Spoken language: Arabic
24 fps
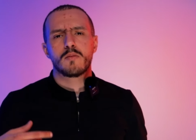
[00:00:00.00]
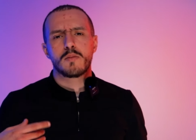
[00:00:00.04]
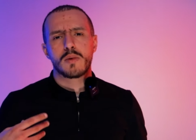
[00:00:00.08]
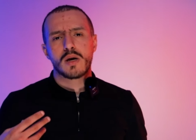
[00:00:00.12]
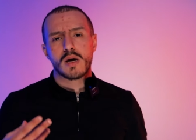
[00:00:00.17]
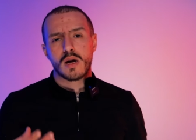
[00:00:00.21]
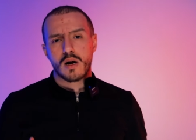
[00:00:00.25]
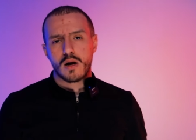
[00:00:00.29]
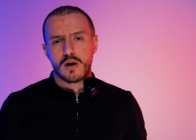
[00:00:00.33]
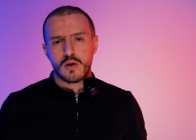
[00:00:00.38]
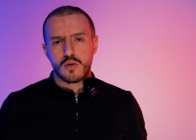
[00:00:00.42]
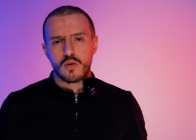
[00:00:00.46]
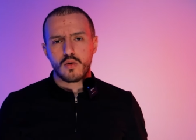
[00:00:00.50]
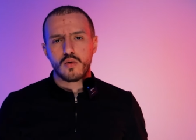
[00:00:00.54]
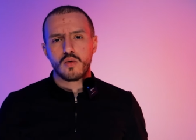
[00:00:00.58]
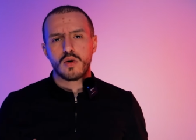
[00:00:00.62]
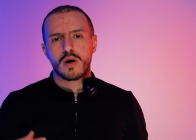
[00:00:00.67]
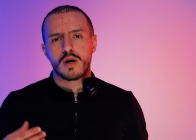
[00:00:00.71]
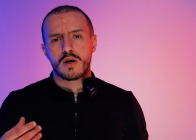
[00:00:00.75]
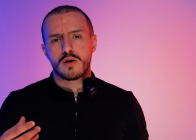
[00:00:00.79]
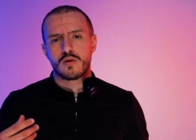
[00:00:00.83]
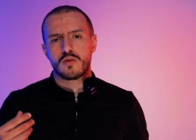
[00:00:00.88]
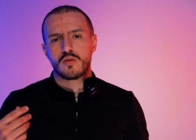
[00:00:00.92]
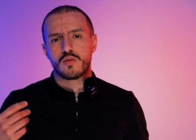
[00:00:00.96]
مي
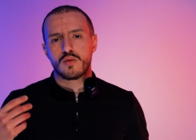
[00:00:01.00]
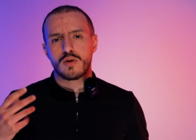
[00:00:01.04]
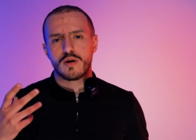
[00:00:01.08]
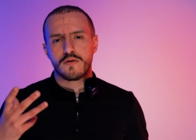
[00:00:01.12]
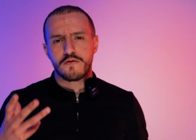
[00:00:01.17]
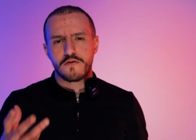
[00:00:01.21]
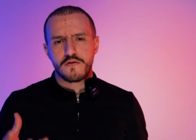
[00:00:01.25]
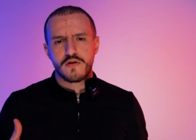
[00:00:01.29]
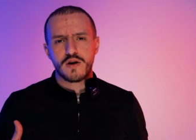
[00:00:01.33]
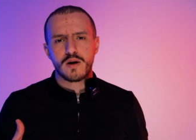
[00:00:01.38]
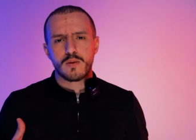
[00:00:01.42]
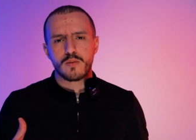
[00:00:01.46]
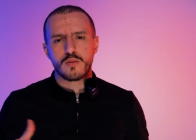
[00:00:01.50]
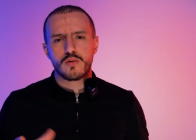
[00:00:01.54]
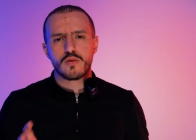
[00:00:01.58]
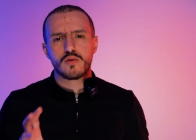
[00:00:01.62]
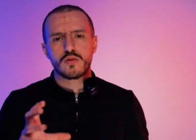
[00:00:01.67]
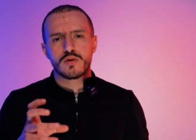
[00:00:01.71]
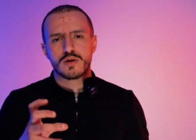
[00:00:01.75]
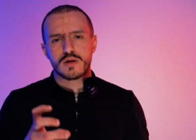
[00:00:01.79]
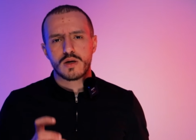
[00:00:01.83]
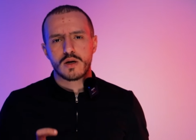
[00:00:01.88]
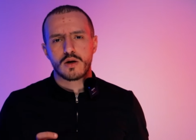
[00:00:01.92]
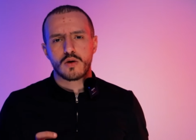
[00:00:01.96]
راهو انه
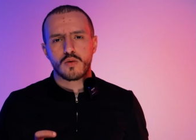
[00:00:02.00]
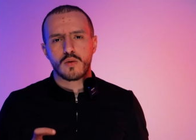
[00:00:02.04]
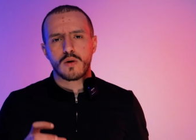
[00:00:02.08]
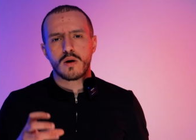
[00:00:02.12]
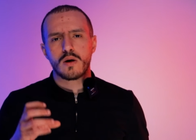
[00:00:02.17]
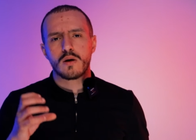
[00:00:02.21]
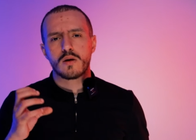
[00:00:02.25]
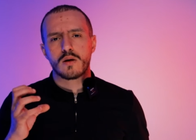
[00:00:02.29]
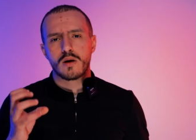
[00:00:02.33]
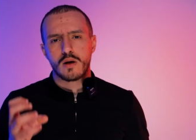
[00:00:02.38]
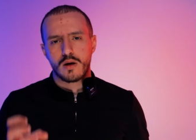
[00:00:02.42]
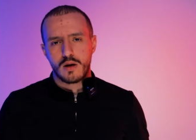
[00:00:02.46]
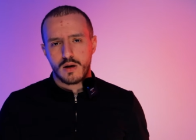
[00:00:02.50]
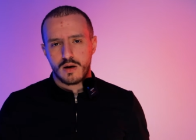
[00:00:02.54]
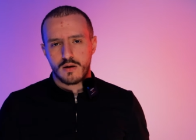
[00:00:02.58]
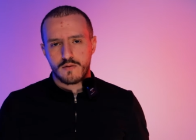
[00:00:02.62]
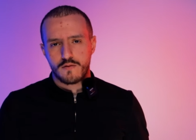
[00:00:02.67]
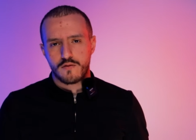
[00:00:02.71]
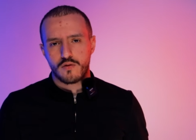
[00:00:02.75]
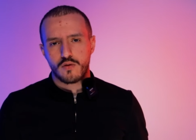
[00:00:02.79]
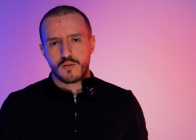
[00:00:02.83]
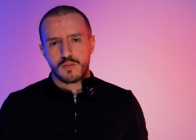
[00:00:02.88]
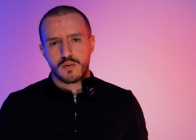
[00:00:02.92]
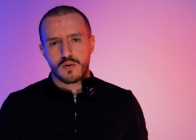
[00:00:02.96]
نفهمو سي كوا
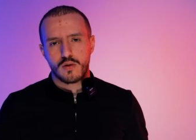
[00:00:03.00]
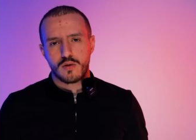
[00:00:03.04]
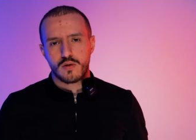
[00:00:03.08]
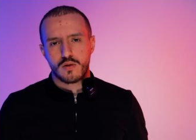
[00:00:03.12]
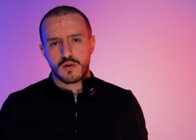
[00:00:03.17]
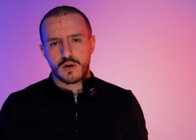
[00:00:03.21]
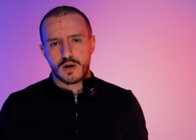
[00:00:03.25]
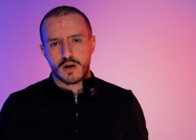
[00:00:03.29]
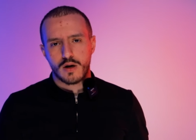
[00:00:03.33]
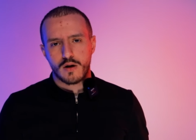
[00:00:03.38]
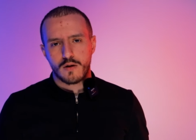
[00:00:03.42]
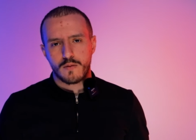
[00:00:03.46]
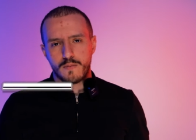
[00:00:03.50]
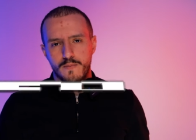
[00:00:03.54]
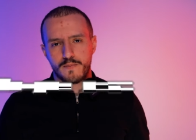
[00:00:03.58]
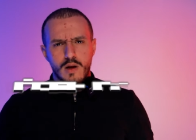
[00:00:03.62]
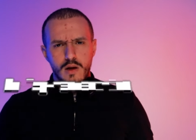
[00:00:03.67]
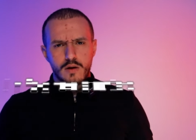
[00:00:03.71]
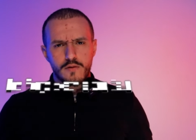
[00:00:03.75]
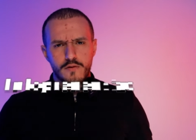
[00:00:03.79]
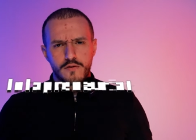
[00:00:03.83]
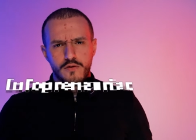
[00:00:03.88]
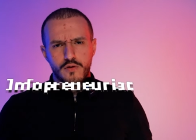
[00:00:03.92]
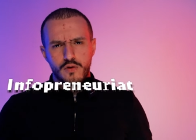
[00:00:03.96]
لانفوبرونوريا
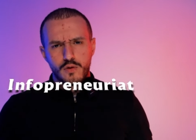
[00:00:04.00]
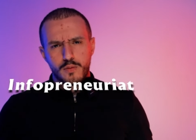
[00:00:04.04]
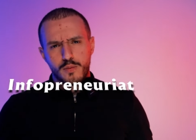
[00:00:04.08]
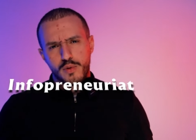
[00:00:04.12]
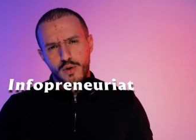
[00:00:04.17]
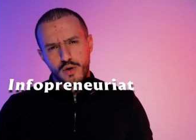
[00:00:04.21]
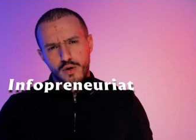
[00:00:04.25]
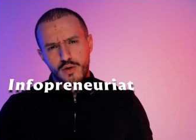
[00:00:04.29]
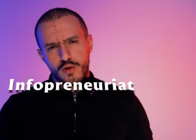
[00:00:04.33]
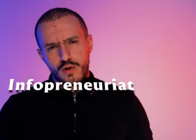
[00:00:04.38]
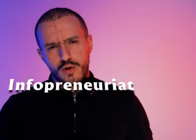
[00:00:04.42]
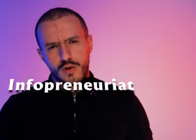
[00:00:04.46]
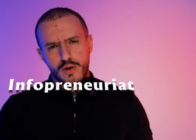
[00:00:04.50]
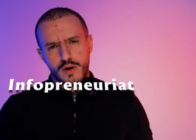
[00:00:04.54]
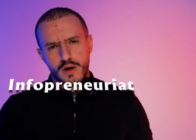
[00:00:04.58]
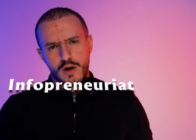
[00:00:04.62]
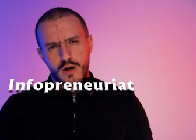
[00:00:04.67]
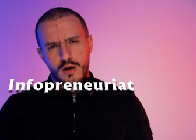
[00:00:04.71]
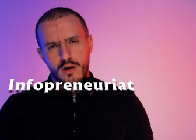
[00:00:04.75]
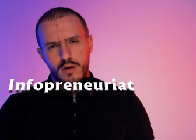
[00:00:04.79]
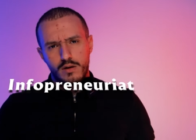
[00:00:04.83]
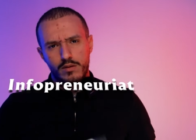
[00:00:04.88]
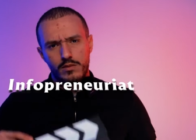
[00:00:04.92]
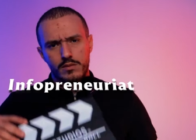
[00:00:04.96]
لانفوبرونوريا
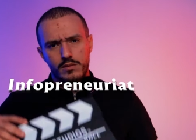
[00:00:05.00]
